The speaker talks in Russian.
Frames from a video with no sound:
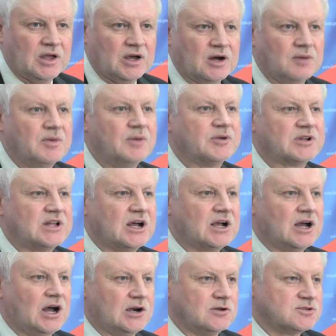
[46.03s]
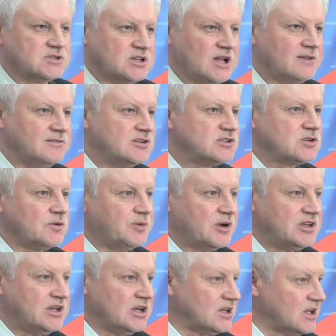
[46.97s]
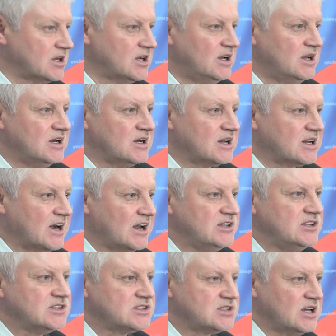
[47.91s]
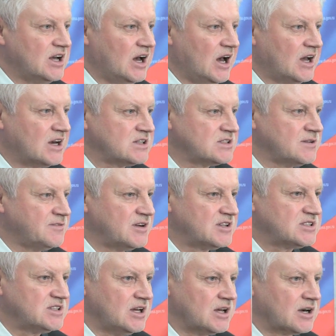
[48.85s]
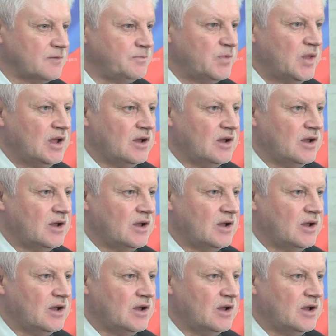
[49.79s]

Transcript: э, мы предлагали установить, что в пределах границ РСФСР